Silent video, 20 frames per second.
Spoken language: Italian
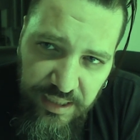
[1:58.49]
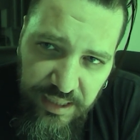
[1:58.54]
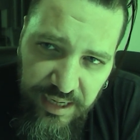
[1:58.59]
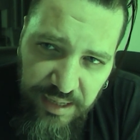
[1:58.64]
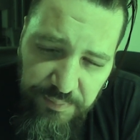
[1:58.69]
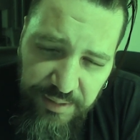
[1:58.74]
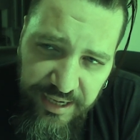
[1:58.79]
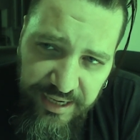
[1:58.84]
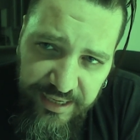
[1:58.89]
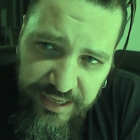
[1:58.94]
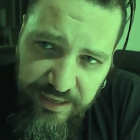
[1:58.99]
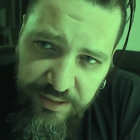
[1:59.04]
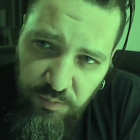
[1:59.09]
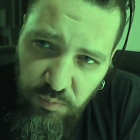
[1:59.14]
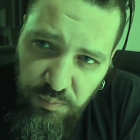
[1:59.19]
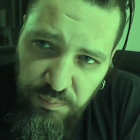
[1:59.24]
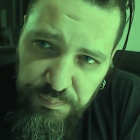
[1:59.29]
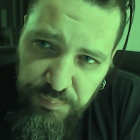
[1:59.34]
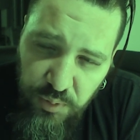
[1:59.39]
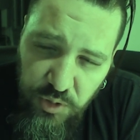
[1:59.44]
l'America America è
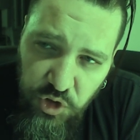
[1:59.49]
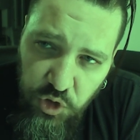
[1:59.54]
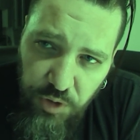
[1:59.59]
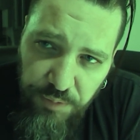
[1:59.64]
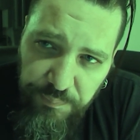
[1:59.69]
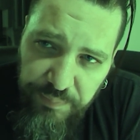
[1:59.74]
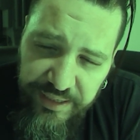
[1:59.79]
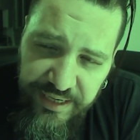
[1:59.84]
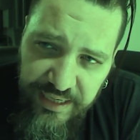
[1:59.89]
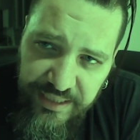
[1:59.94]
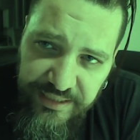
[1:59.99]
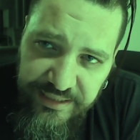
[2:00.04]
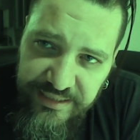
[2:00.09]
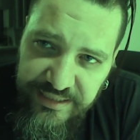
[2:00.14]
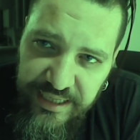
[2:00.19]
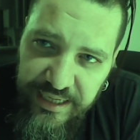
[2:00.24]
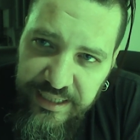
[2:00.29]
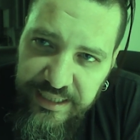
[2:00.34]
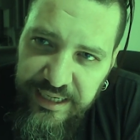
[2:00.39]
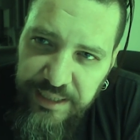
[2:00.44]
un posto
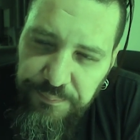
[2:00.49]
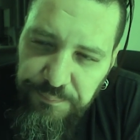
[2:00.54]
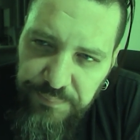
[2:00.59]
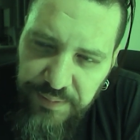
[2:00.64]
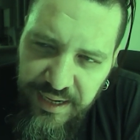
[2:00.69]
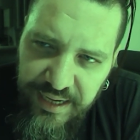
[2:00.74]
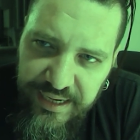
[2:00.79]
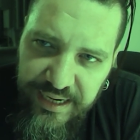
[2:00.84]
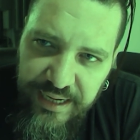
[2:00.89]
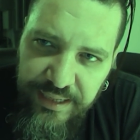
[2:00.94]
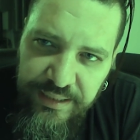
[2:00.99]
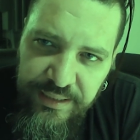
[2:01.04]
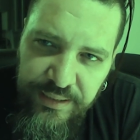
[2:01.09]
imperialista che paga